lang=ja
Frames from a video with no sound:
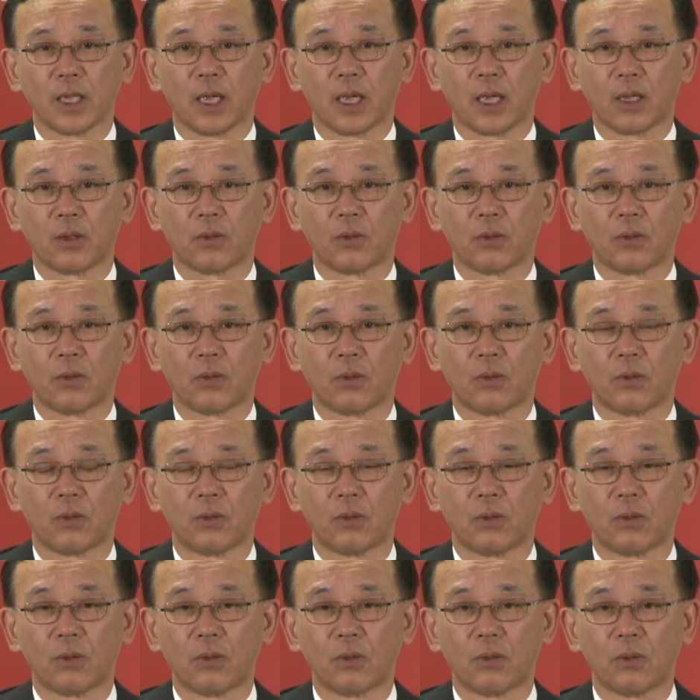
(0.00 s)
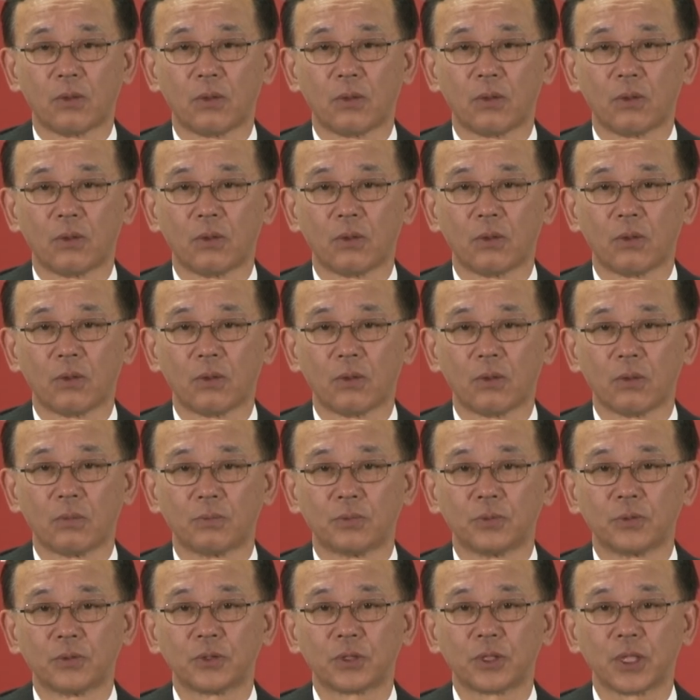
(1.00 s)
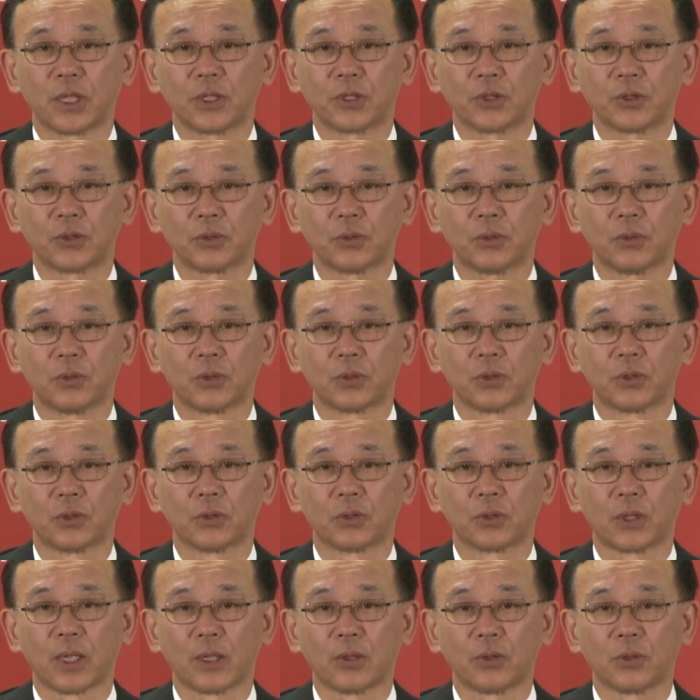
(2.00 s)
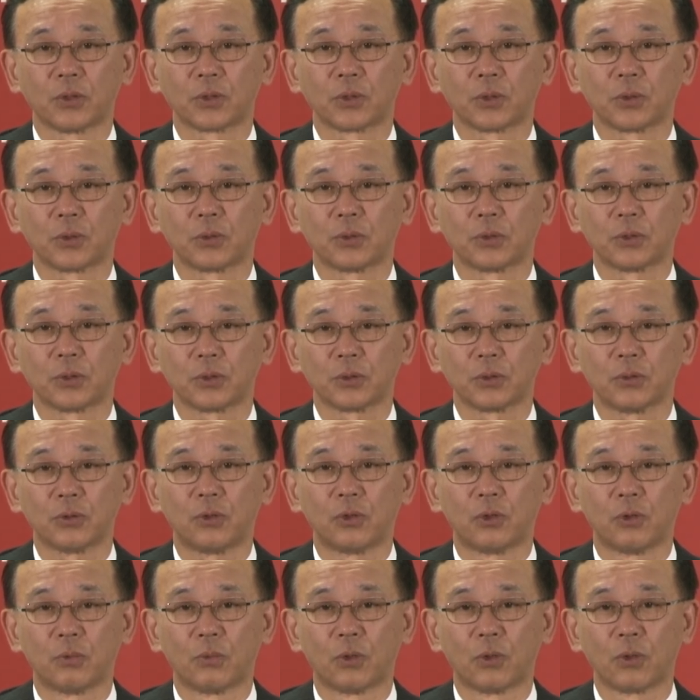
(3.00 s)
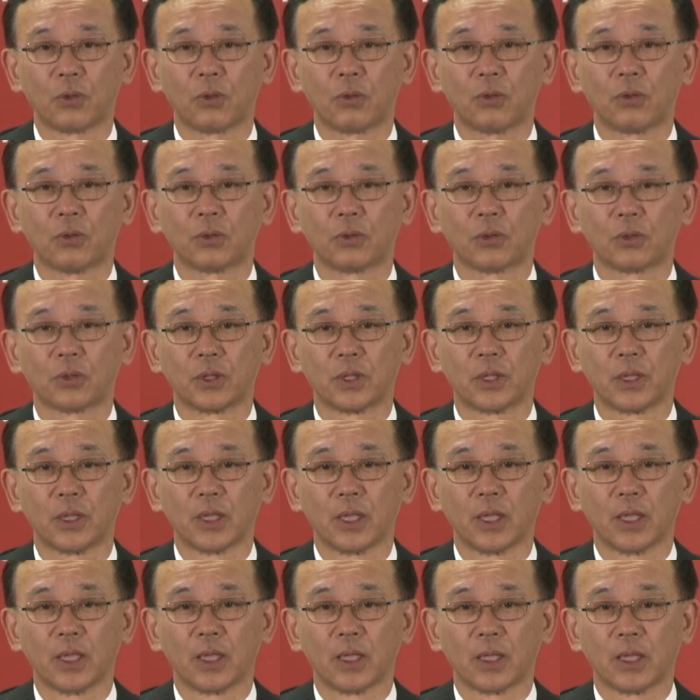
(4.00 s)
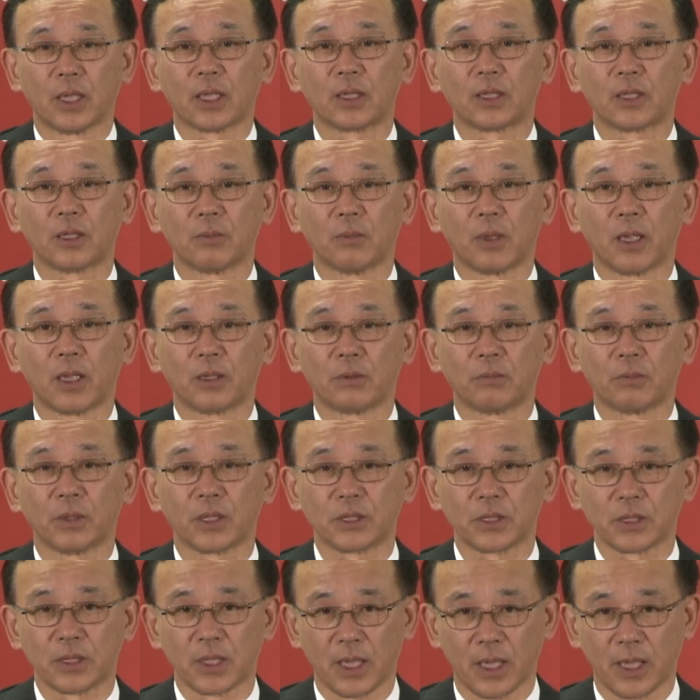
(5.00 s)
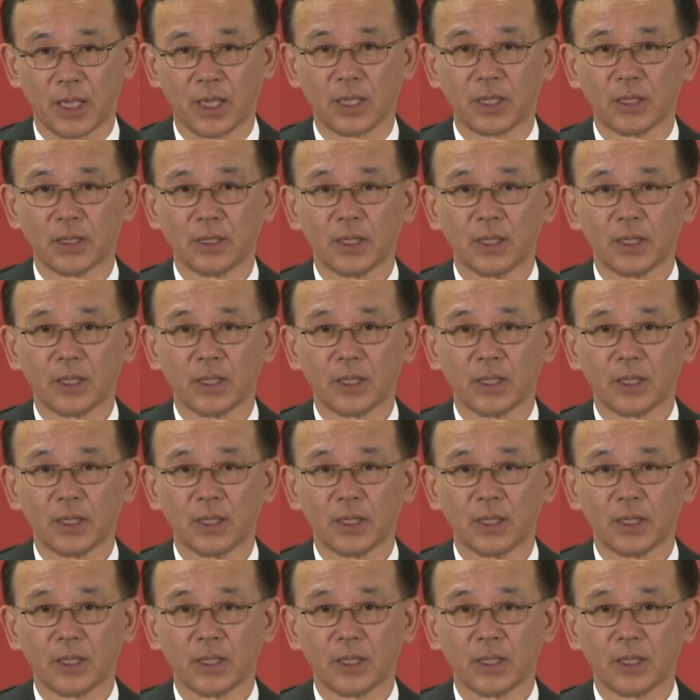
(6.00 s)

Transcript: あの分析手法というか予測手法も高度になってまいりまして